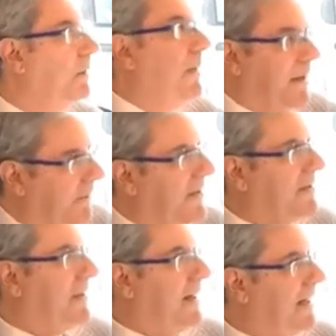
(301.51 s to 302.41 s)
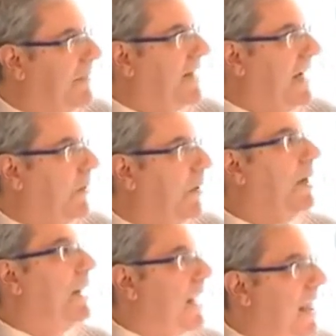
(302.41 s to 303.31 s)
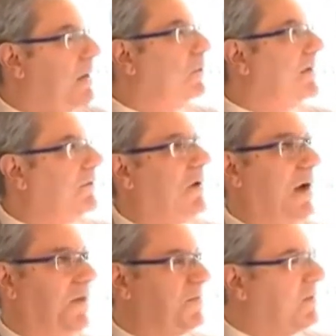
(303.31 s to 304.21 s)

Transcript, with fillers: ma ah, deve essere anche pagato. E un avvocato a